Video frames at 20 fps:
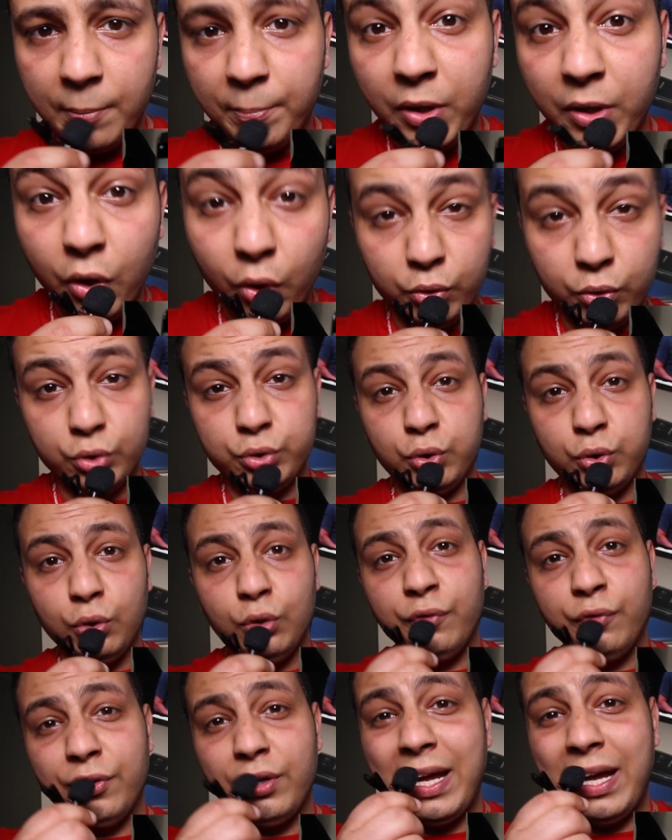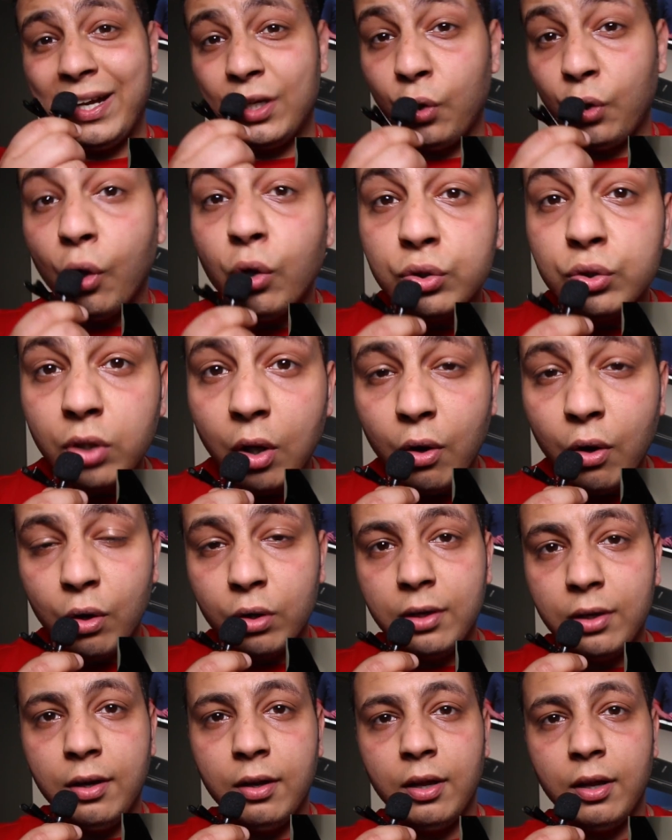Mais on retrouve un grand
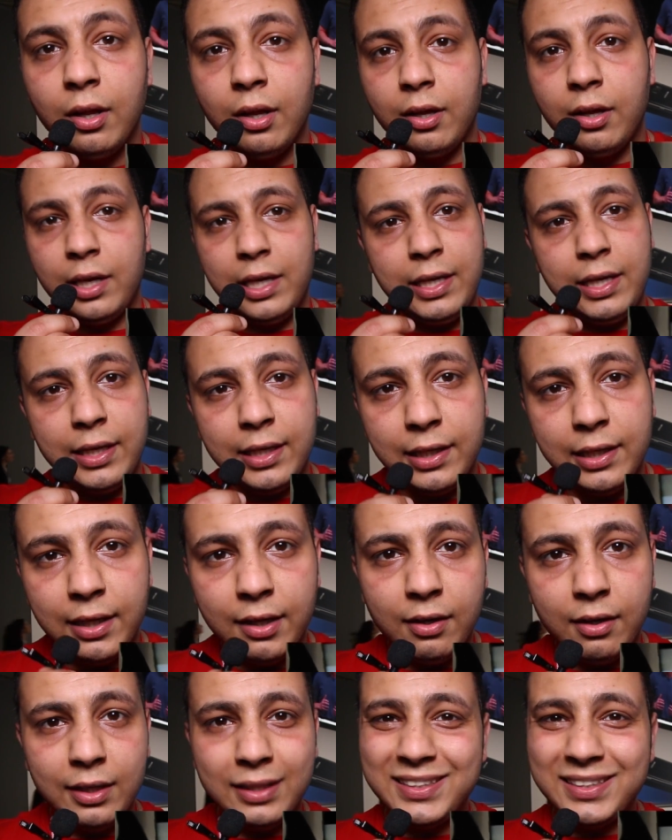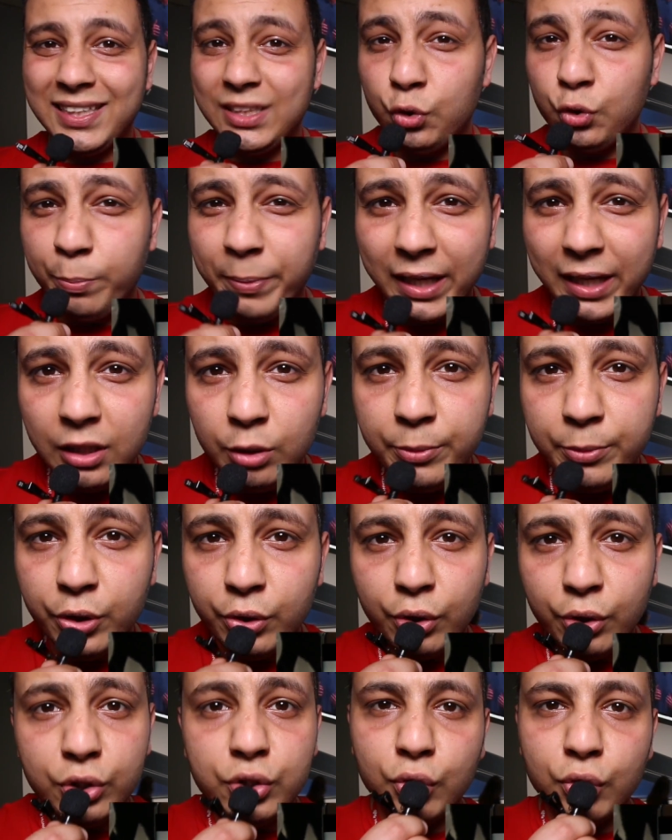angle et euh, c'est super
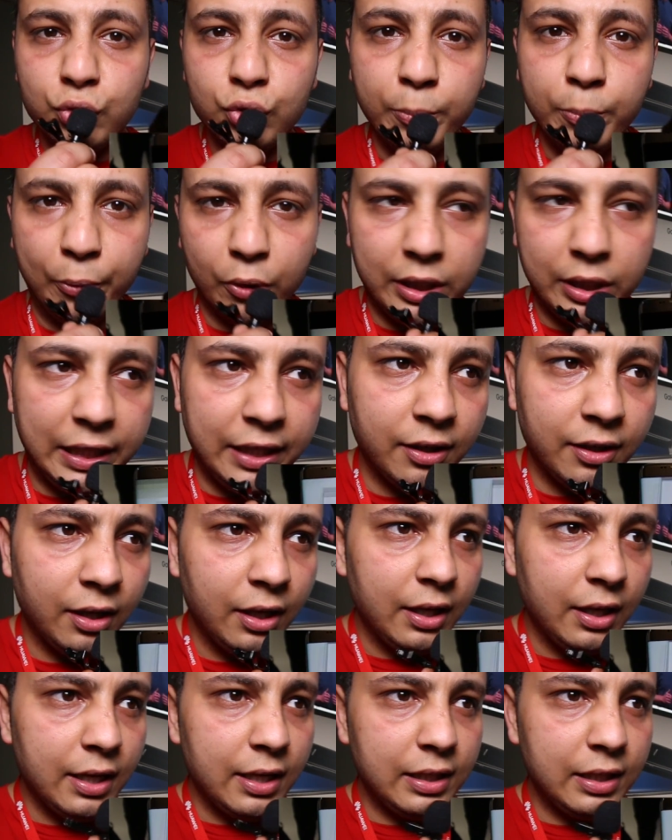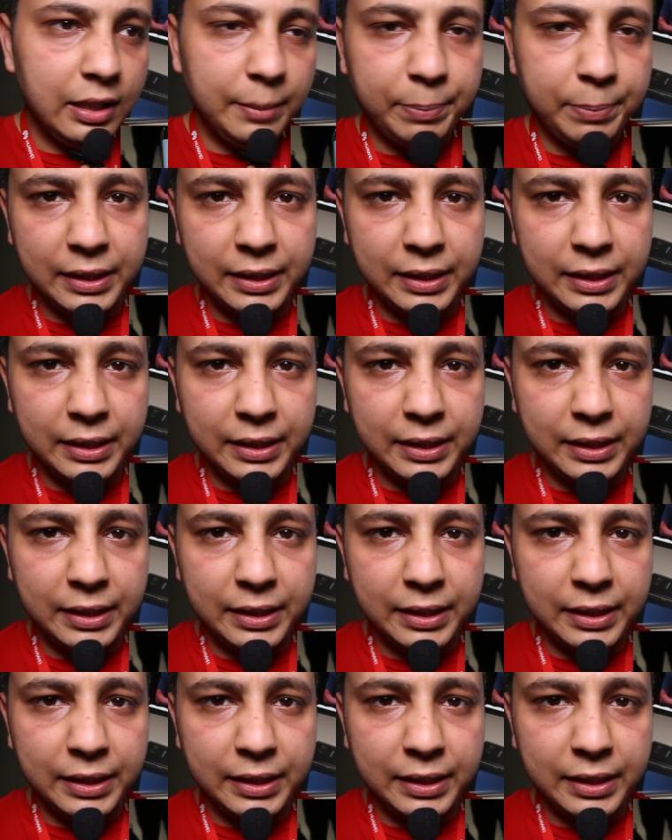lumineux, surtout pour les, euh,